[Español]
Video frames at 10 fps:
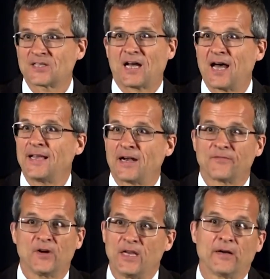ese
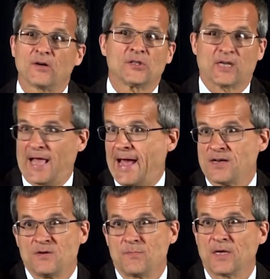dinero se va
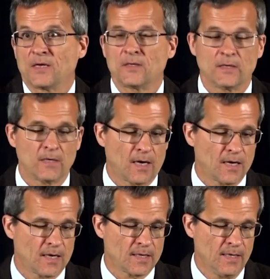a apartar
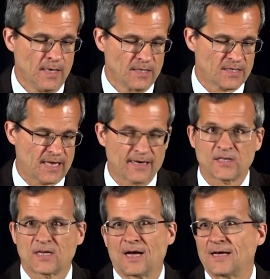cada año,
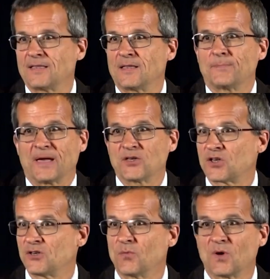no como...
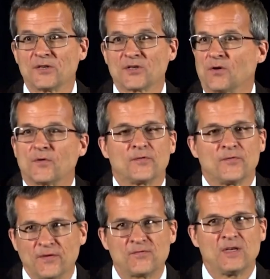Y, y,
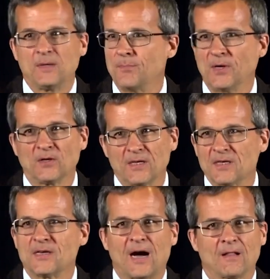y eso no se
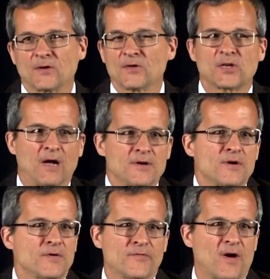había hecho.
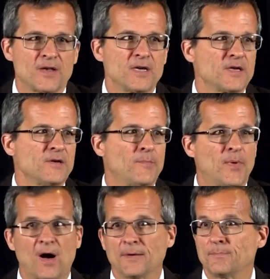Eh,
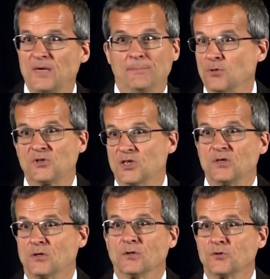el
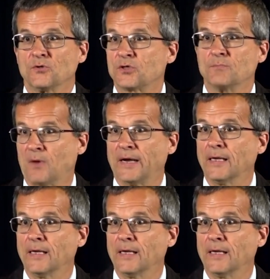fondo